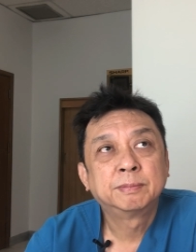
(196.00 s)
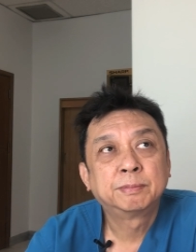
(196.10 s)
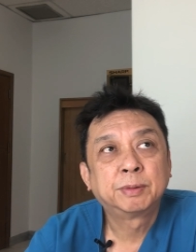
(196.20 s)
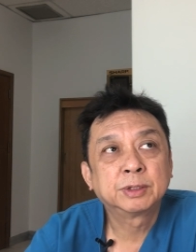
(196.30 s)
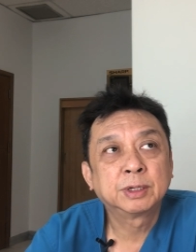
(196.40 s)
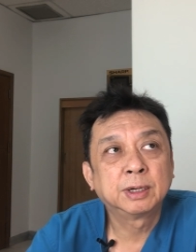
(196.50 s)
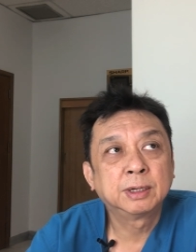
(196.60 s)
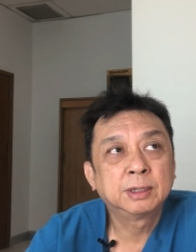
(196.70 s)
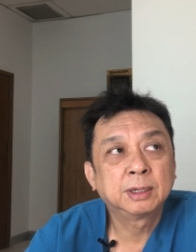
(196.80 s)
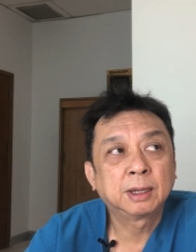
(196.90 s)
เพราะฉะนั้น
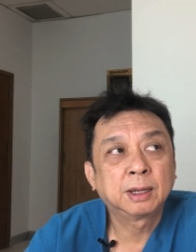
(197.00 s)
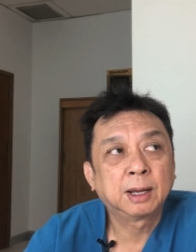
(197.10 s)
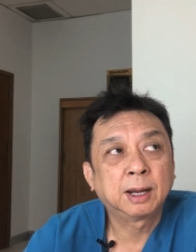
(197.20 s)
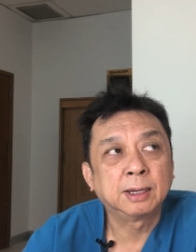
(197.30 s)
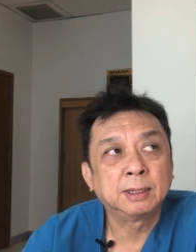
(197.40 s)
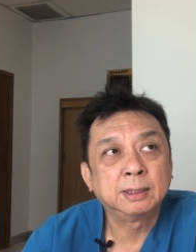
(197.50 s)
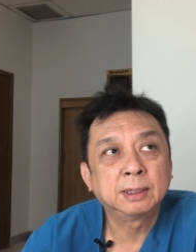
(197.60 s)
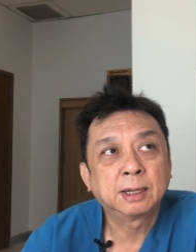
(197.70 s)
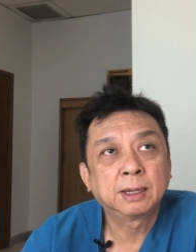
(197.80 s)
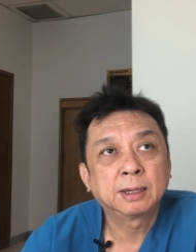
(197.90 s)
เนี่ยอันเนี้ย
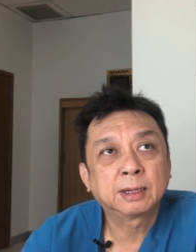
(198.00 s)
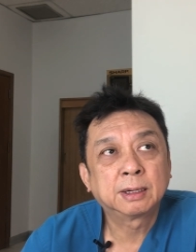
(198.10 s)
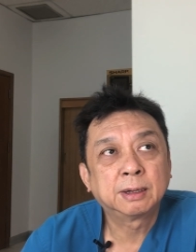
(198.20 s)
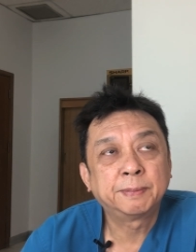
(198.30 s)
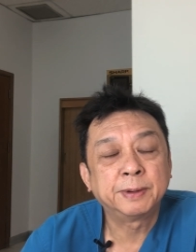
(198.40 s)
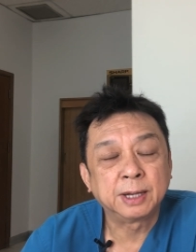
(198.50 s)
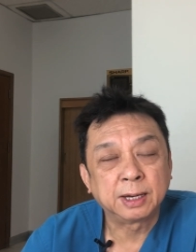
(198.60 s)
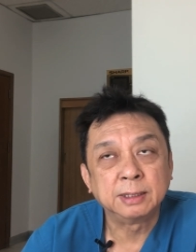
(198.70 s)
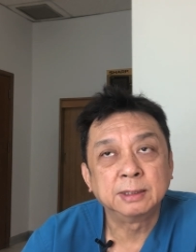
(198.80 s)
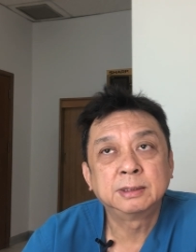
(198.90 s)
ก็เป็นอัน
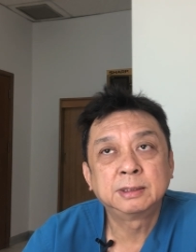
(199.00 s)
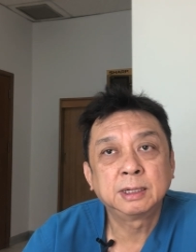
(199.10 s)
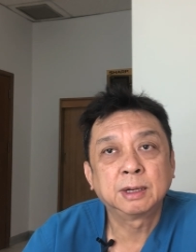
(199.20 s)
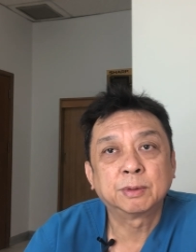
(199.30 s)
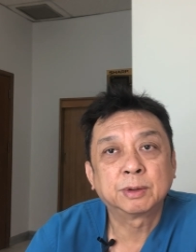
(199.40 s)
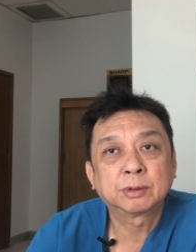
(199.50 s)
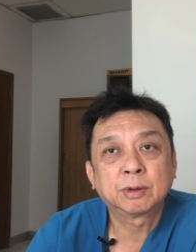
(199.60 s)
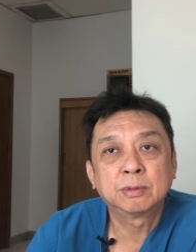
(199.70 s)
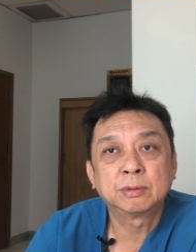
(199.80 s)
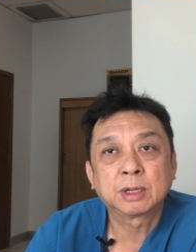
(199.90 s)
หนึ่งที่เราก็ต้อง
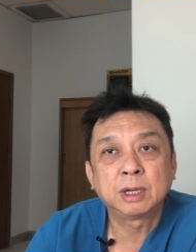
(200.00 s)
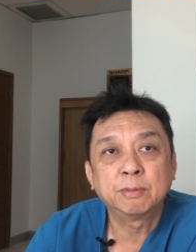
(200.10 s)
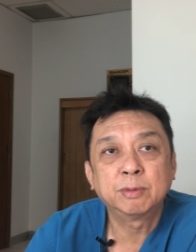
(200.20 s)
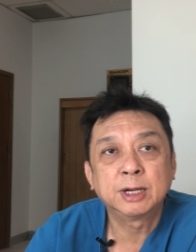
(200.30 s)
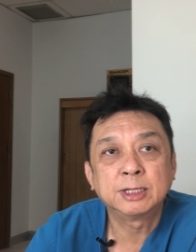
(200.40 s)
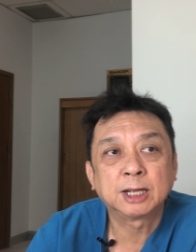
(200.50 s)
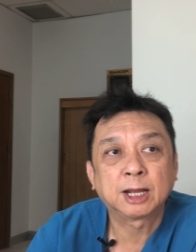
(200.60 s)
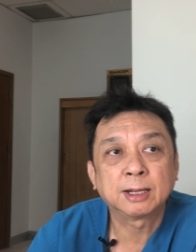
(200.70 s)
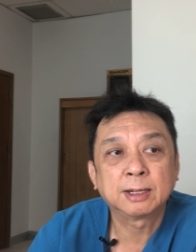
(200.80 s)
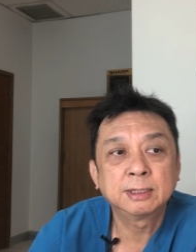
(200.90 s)
คีบไว้ในใจ
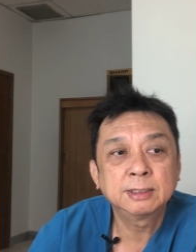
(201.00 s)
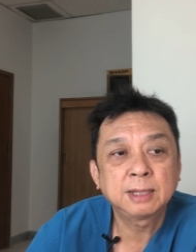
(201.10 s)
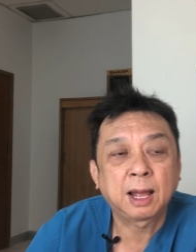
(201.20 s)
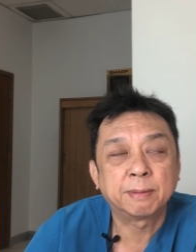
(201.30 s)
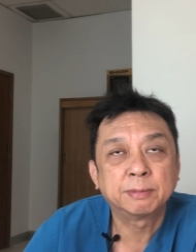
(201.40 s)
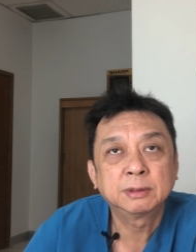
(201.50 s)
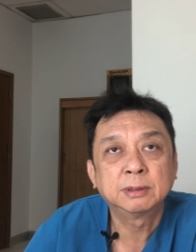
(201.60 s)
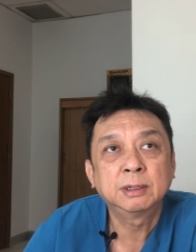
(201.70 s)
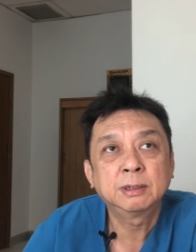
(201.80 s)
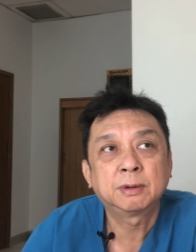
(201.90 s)
อันที่สามก็คือ
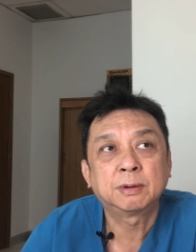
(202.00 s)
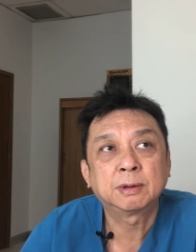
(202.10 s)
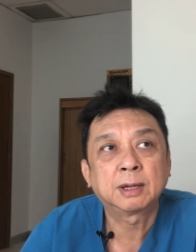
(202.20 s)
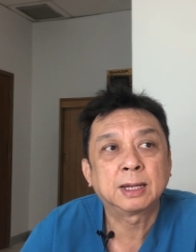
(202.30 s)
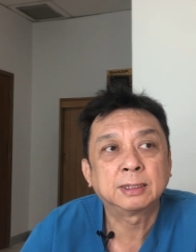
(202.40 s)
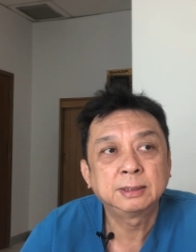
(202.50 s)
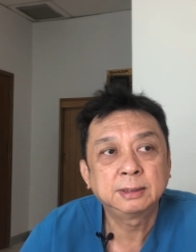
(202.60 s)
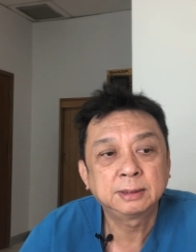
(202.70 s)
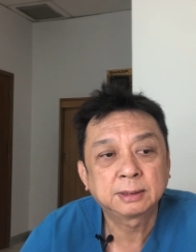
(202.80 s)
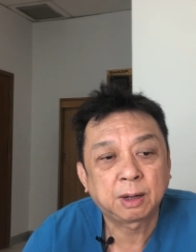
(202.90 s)
เรื่องของการที่
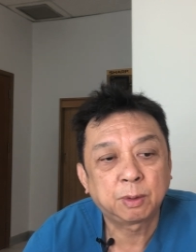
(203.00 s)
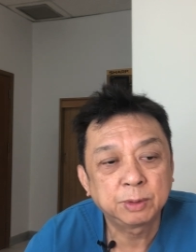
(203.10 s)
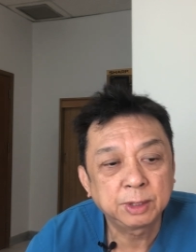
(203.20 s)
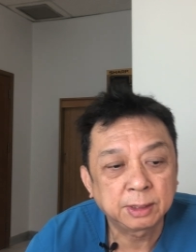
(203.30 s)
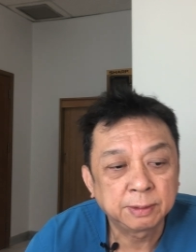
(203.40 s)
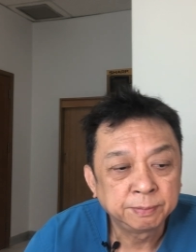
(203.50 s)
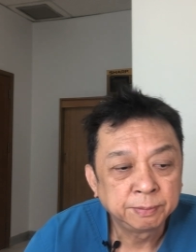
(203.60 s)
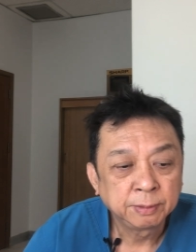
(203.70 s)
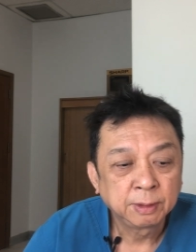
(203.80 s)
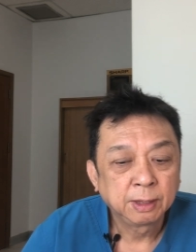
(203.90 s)
เขาเนี่ย
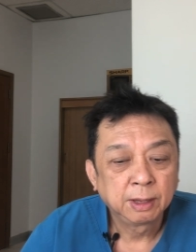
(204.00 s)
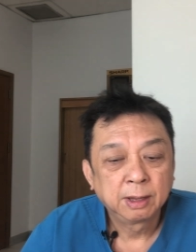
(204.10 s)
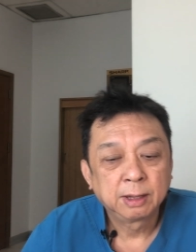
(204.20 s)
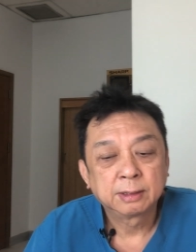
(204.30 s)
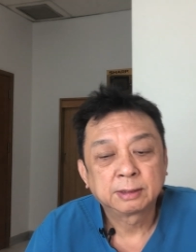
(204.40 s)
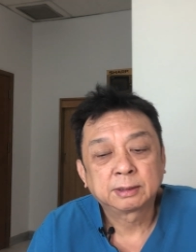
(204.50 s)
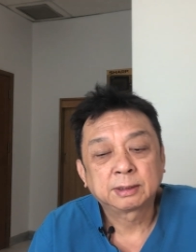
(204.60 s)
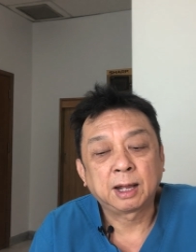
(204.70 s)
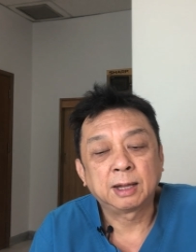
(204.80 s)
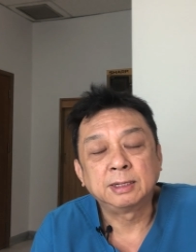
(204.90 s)

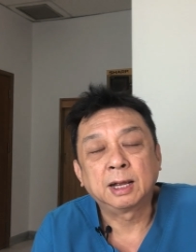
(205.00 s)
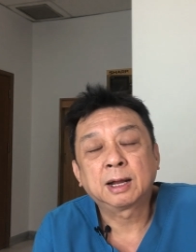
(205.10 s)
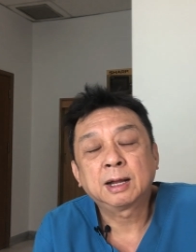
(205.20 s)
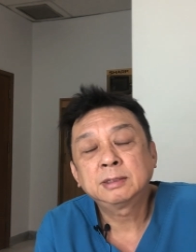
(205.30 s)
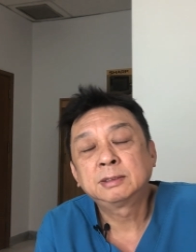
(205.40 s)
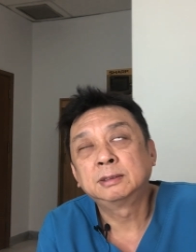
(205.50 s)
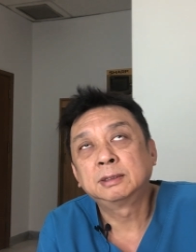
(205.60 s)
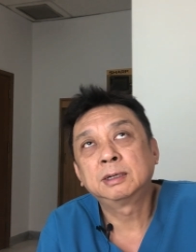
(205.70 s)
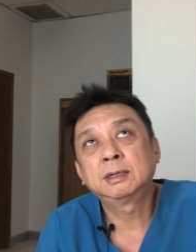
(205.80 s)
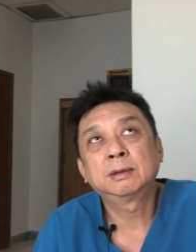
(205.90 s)
ทานยาฆ่าเชื้อ
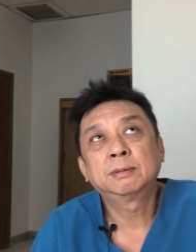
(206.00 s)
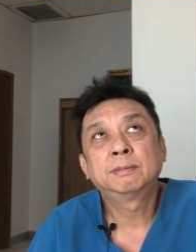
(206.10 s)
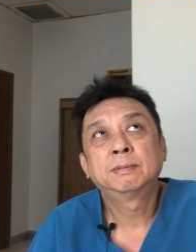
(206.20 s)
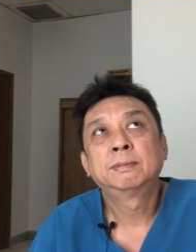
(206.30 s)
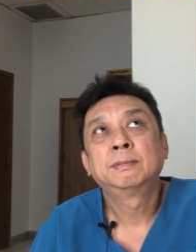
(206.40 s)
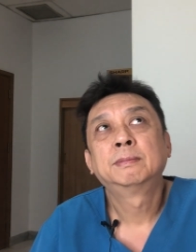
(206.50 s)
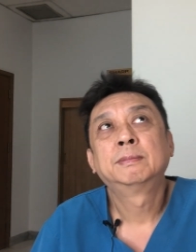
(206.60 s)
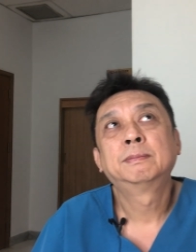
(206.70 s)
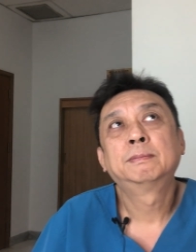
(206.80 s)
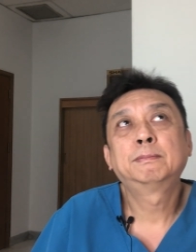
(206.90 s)
เนี่ย
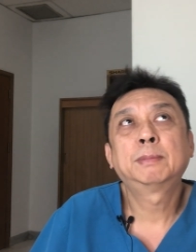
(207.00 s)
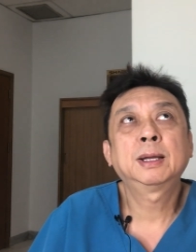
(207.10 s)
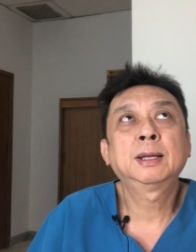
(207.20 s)
ไม่